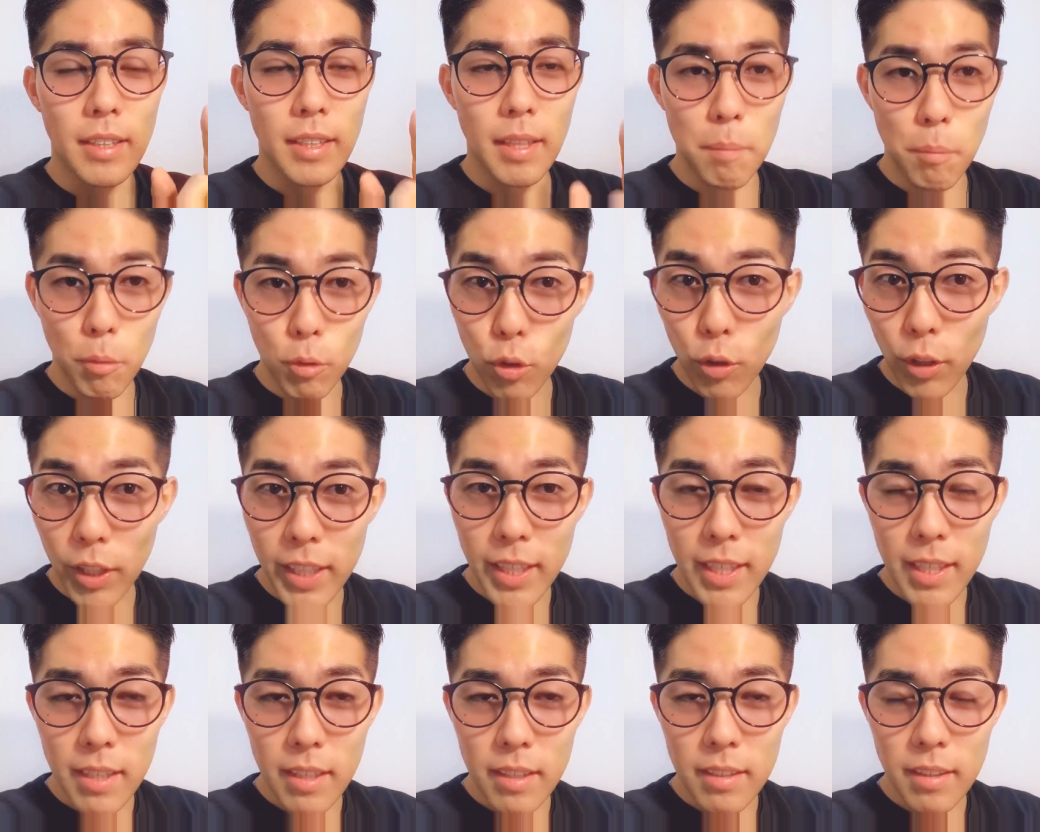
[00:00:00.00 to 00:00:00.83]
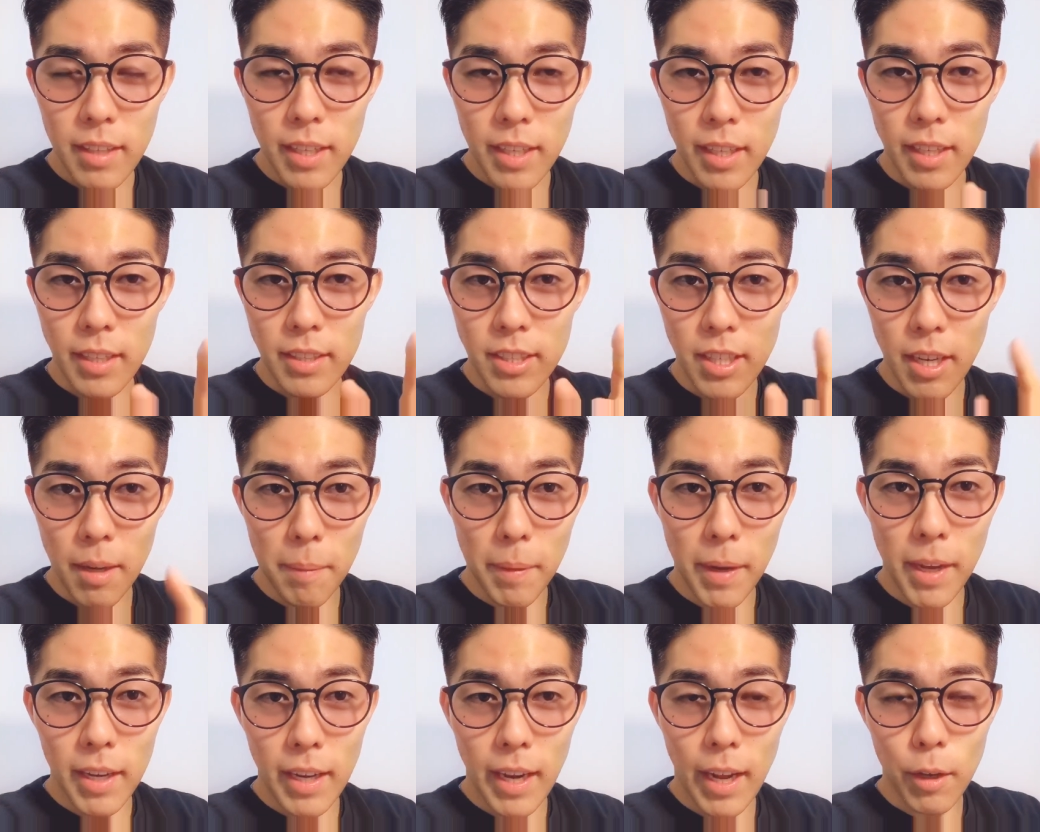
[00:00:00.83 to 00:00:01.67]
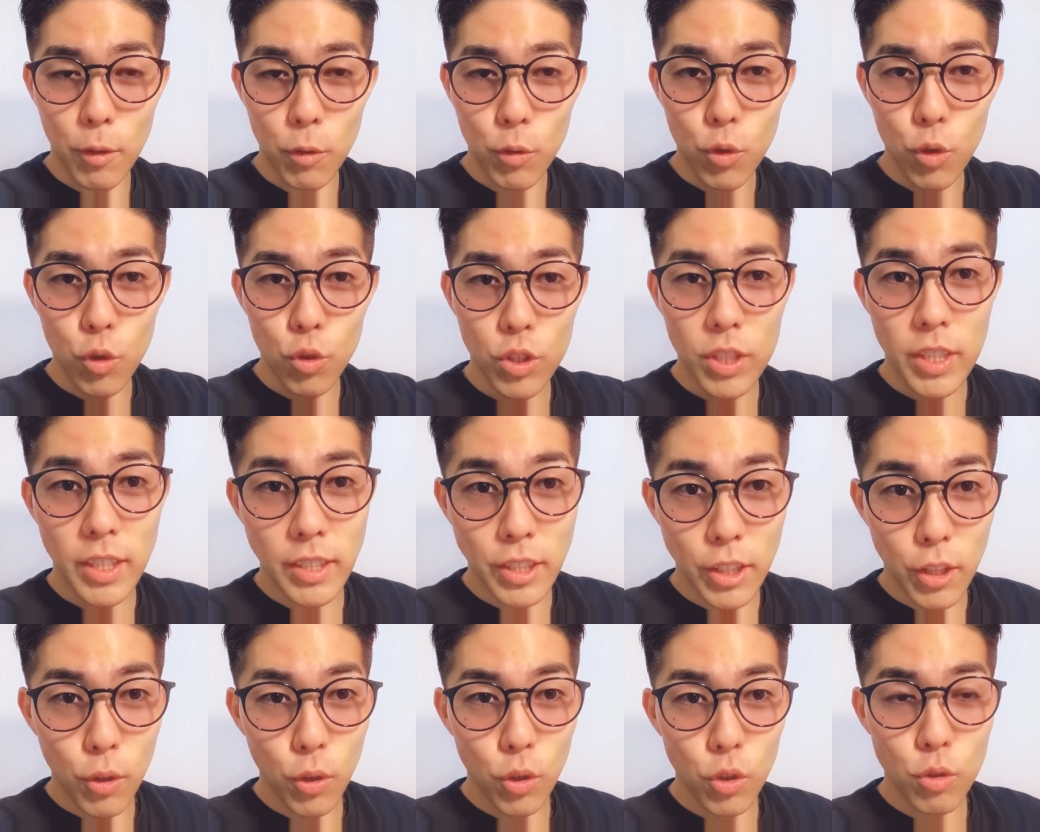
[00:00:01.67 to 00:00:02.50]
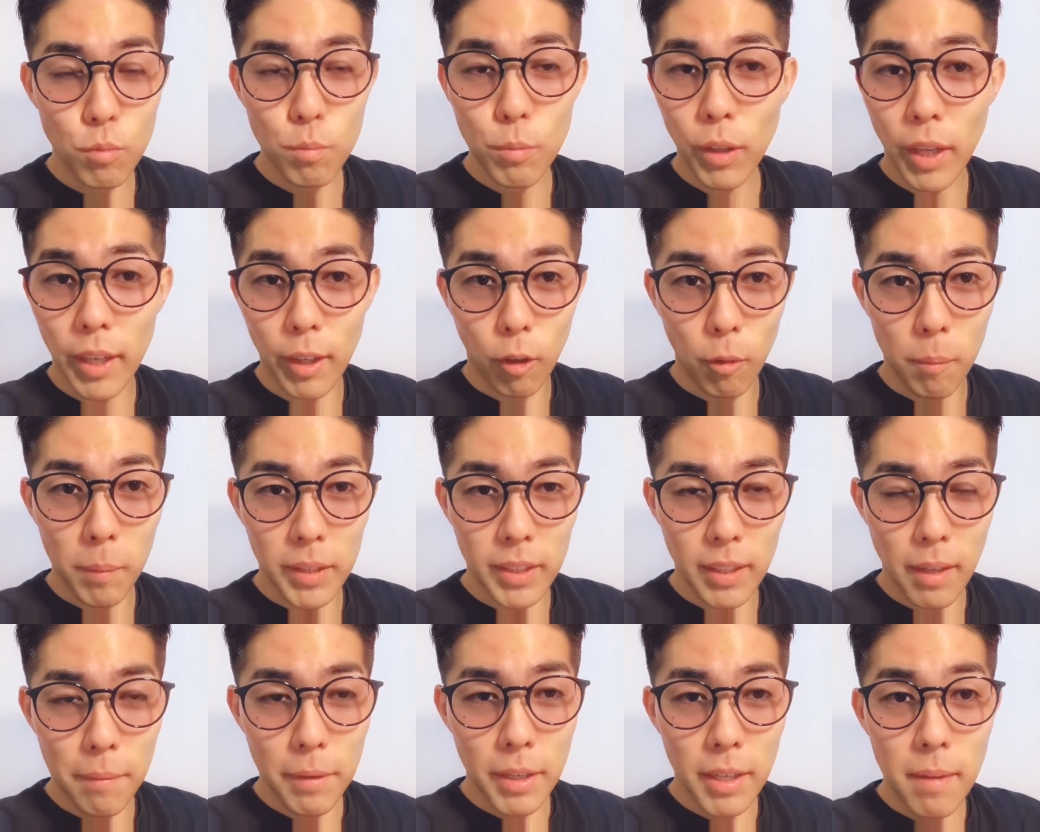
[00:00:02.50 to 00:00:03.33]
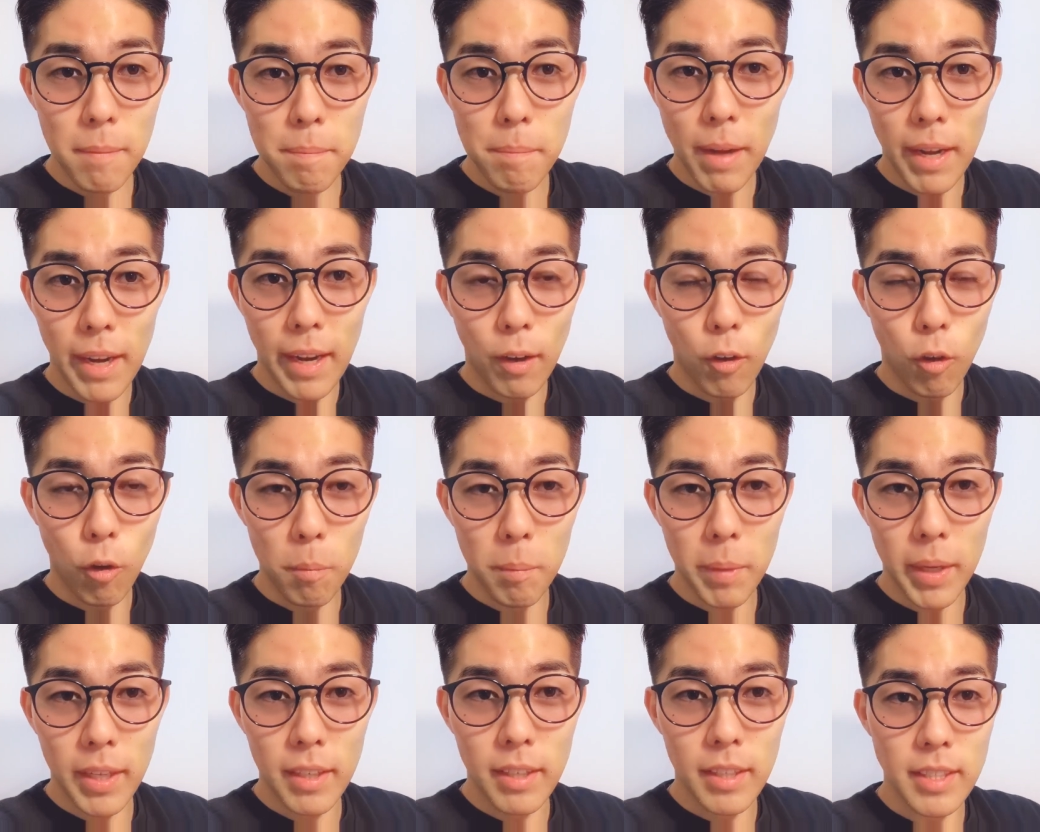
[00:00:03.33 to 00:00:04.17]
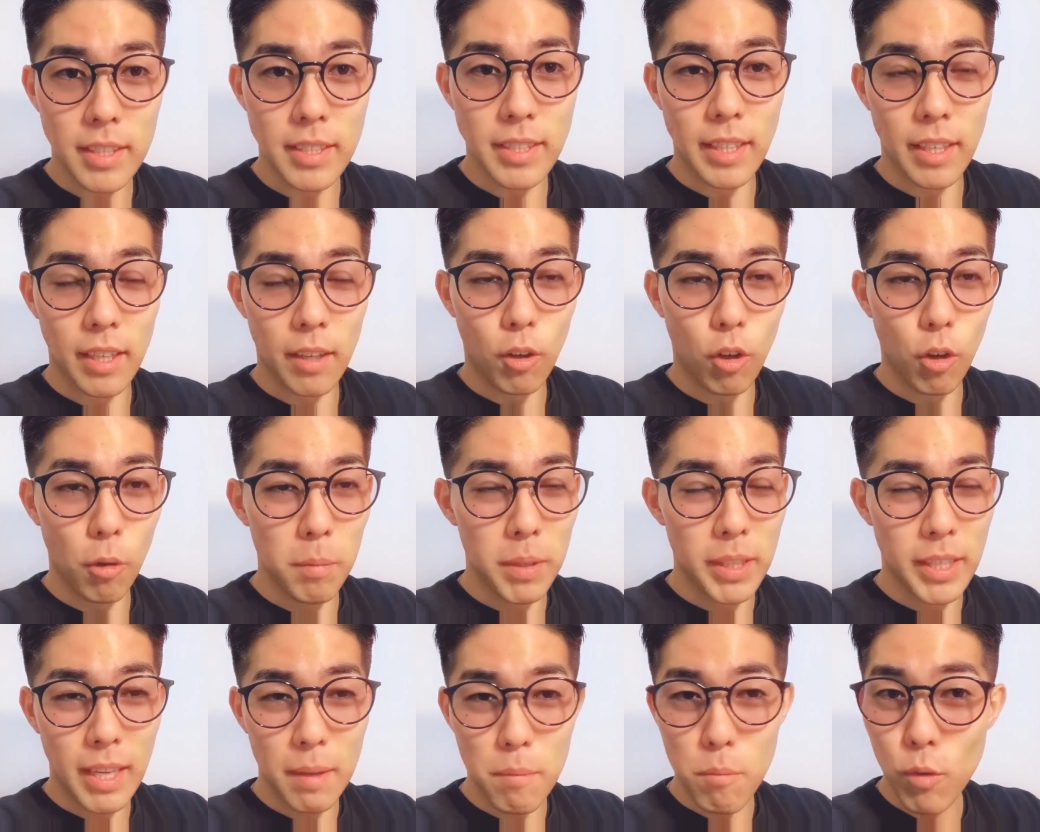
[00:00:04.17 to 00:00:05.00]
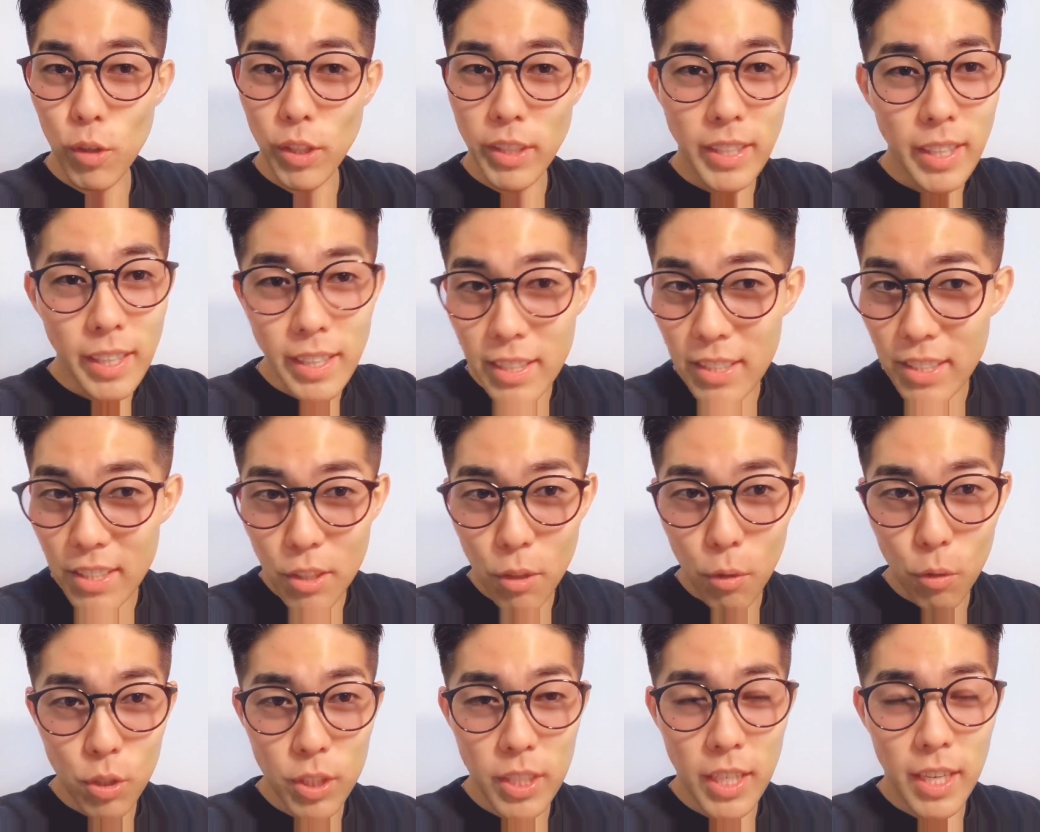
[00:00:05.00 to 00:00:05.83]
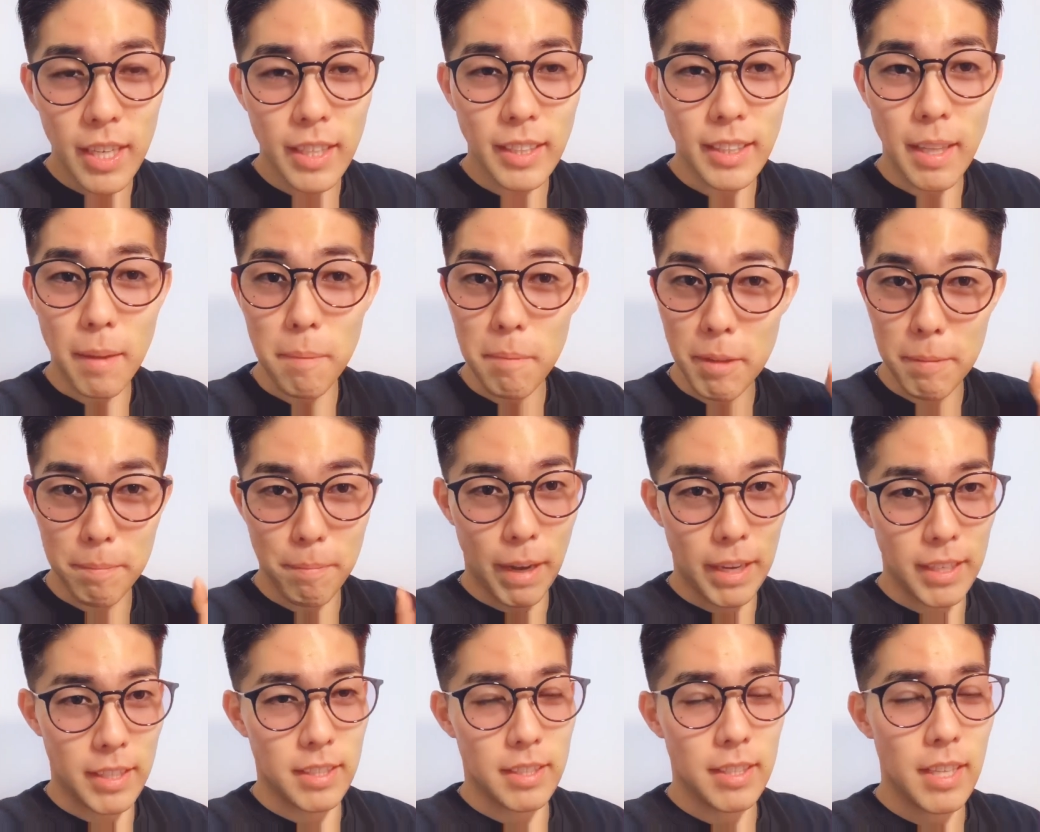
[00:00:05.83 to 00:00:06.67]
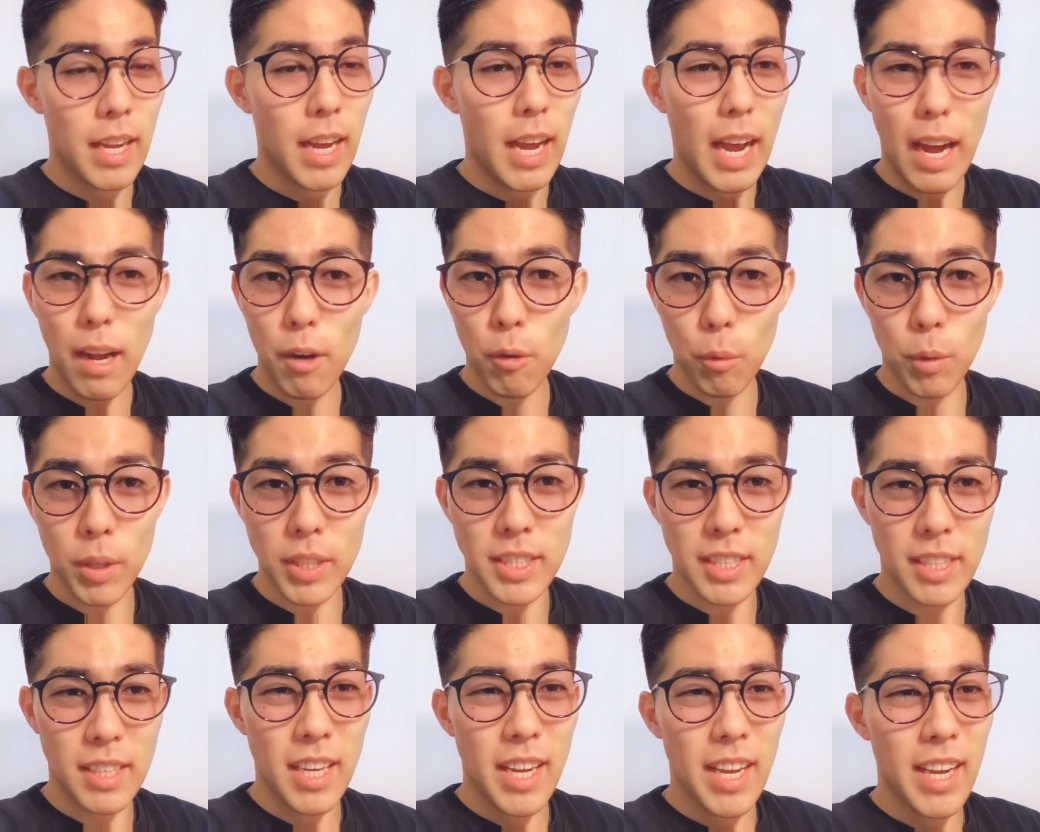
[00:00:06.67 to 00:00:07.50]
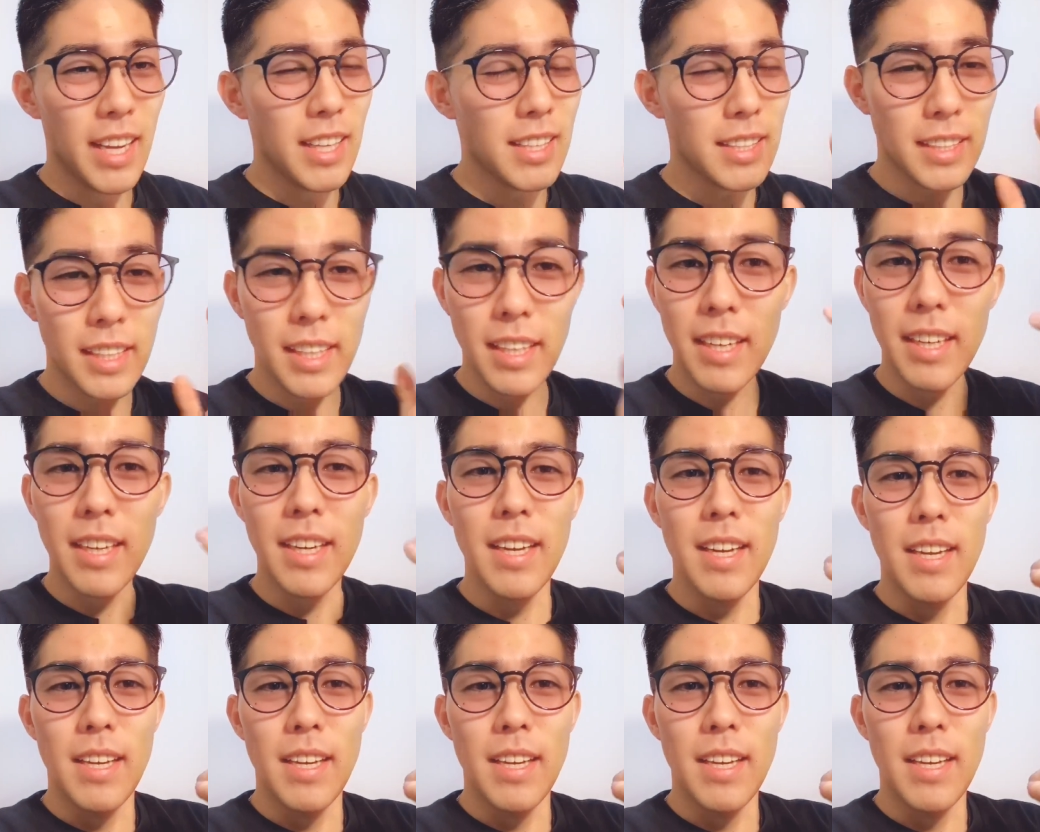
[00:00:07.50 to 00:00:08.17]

te podría llevar a algunos sitios muy recomendables para comer este, comida muy deliciosa de mi país, algo así. Es que,